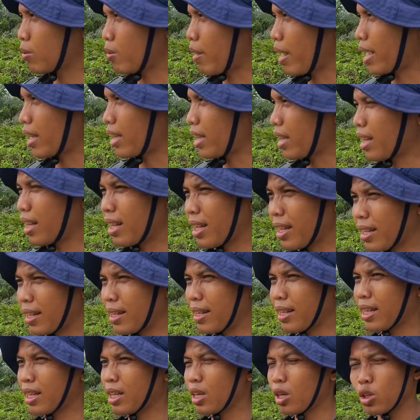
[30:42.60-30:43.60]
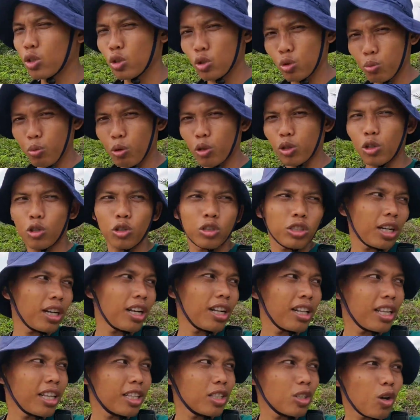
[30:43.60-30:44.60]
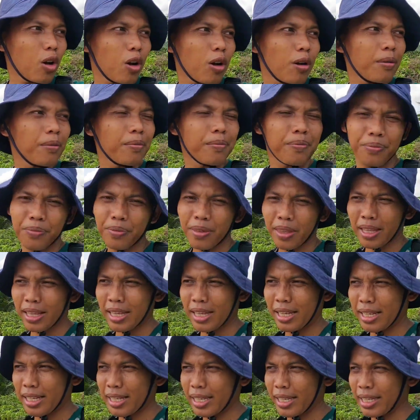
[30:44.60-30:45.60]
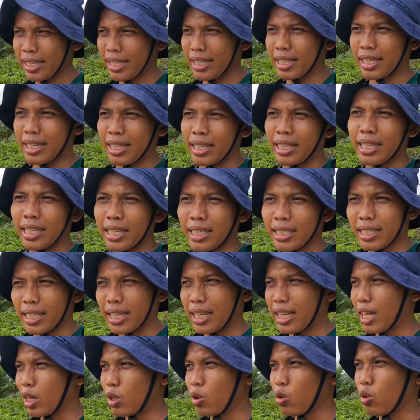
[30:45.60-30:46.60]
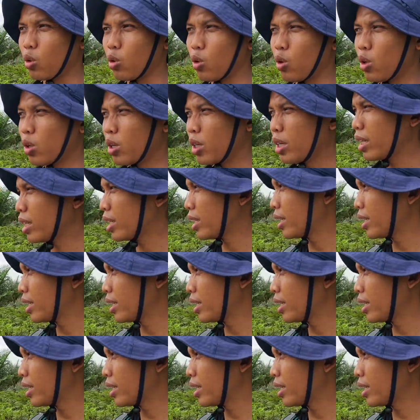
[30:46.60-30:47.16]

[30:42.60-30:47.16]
semangat spot terus jalan deso sekian dulu